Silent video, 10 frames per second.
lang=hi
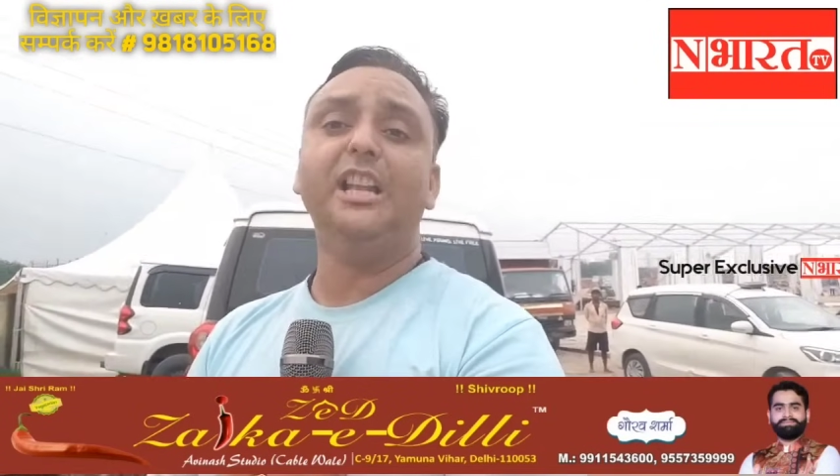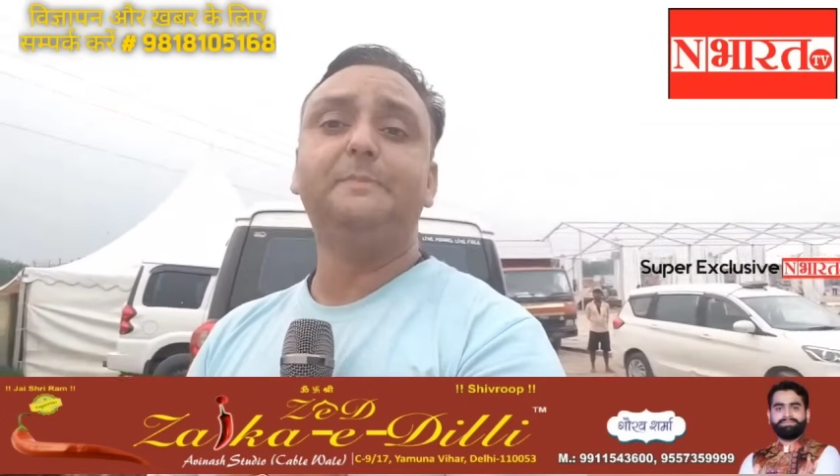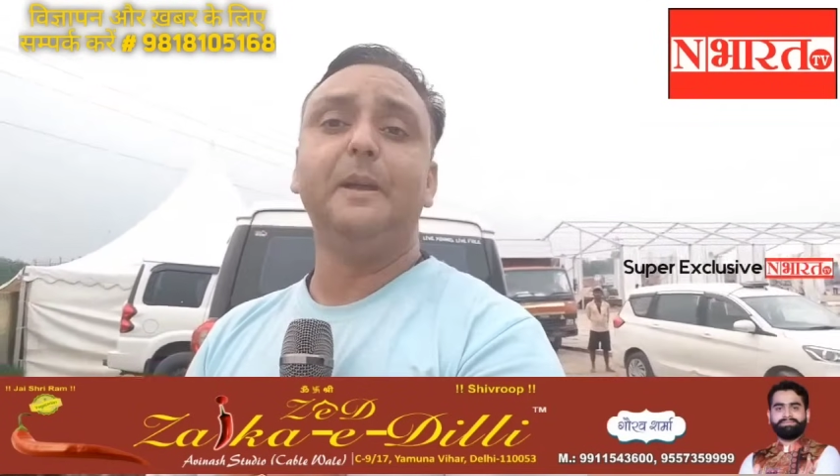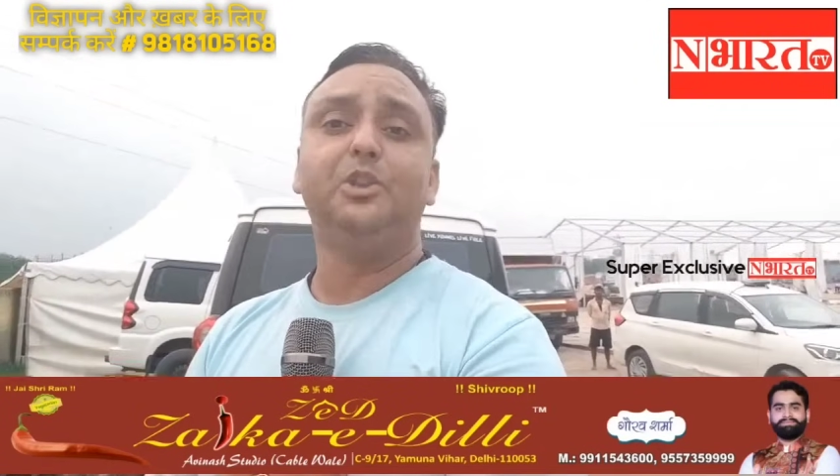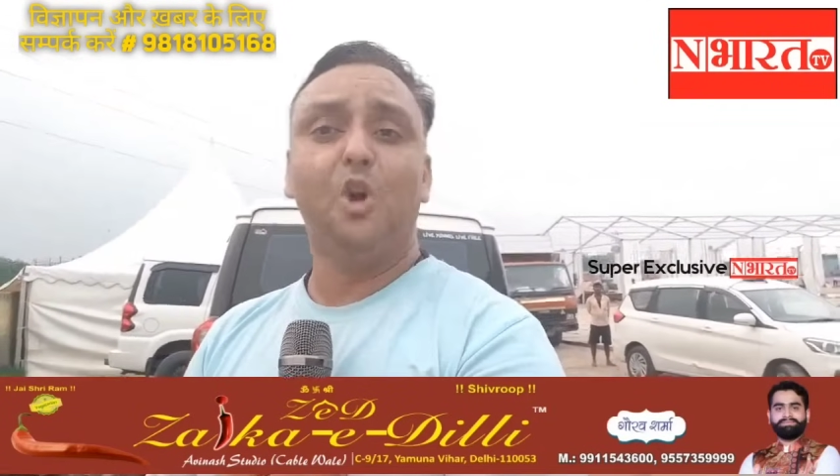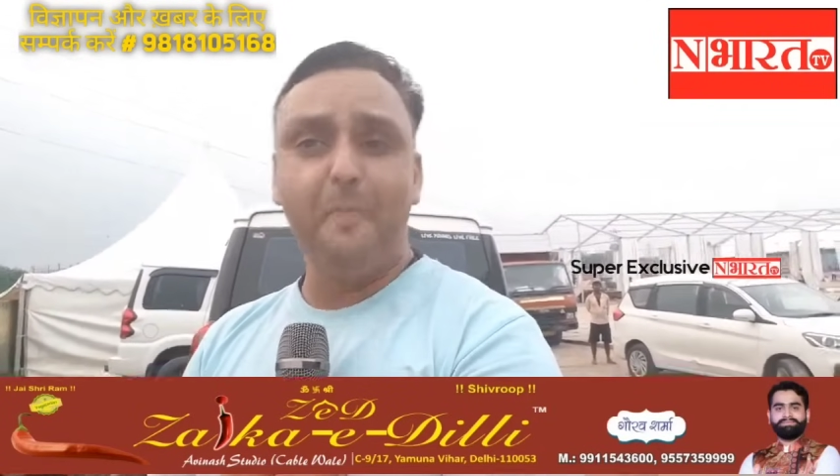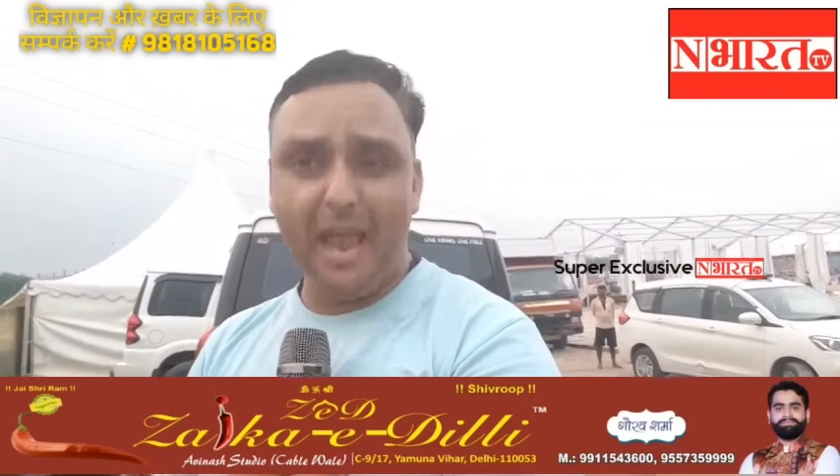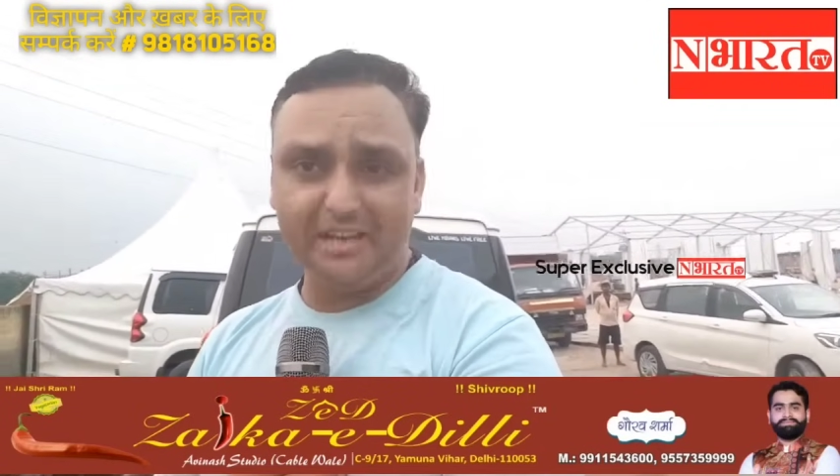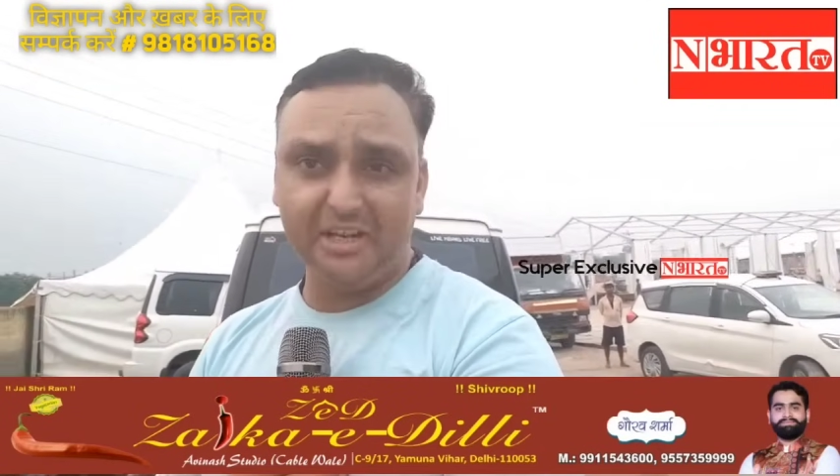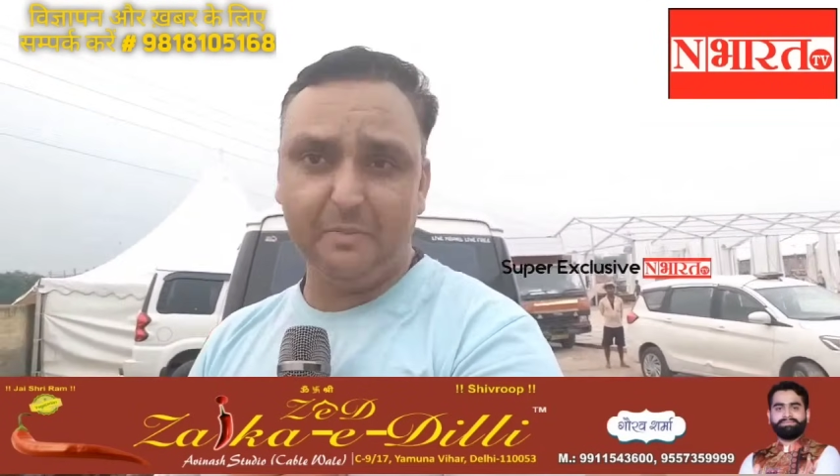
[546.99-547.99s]
और इस पर जो
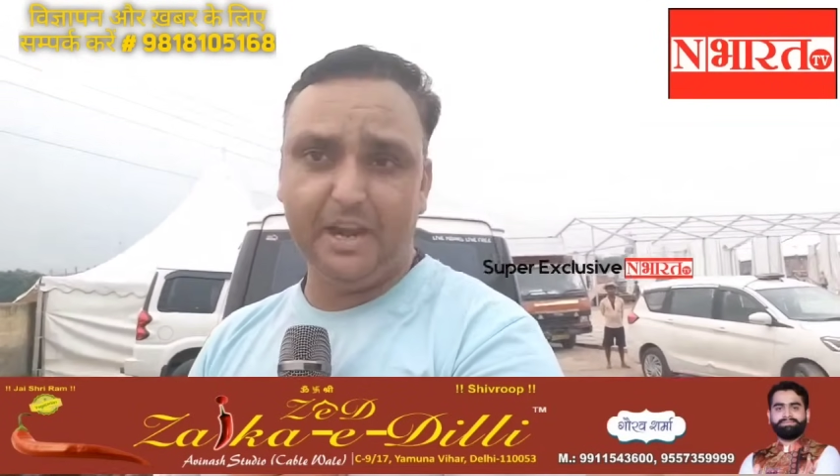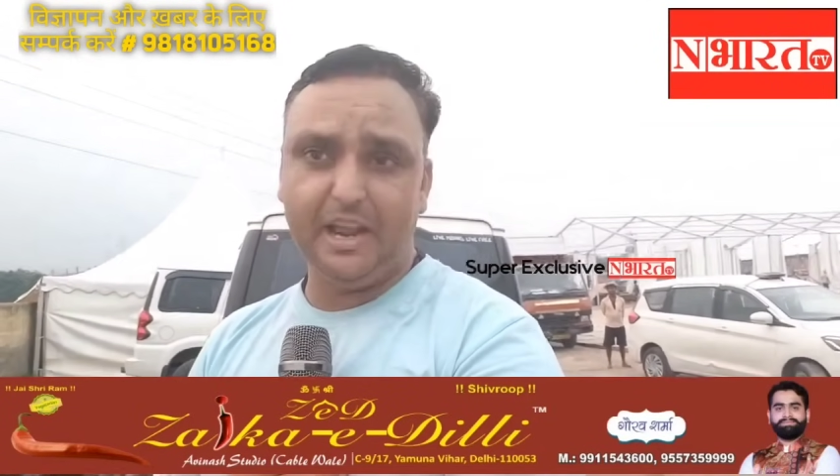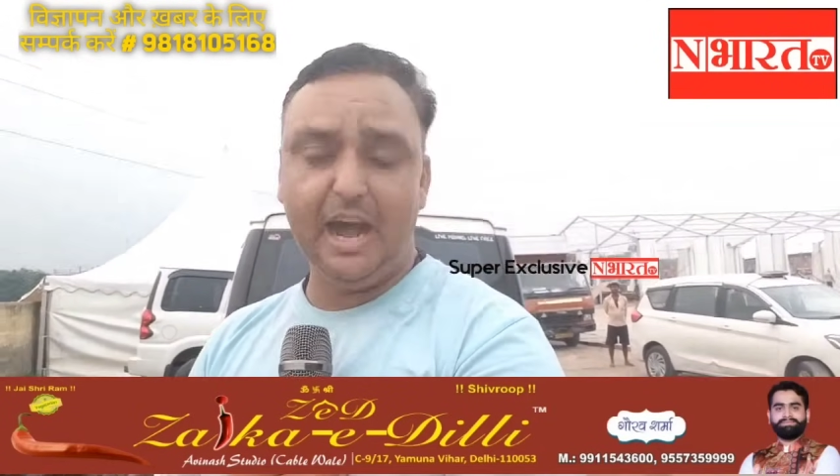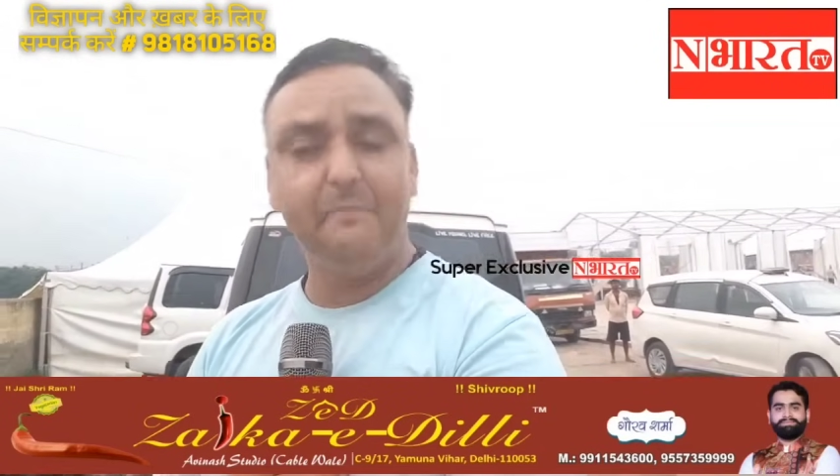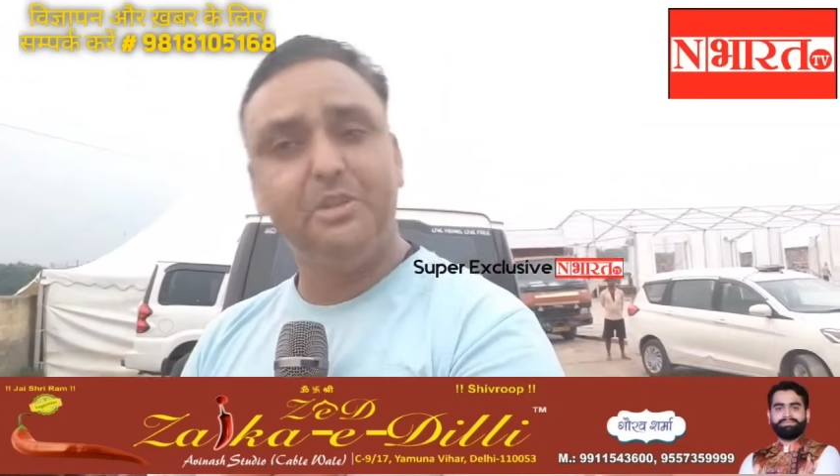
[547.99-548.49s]
भी एक्शन बनेगा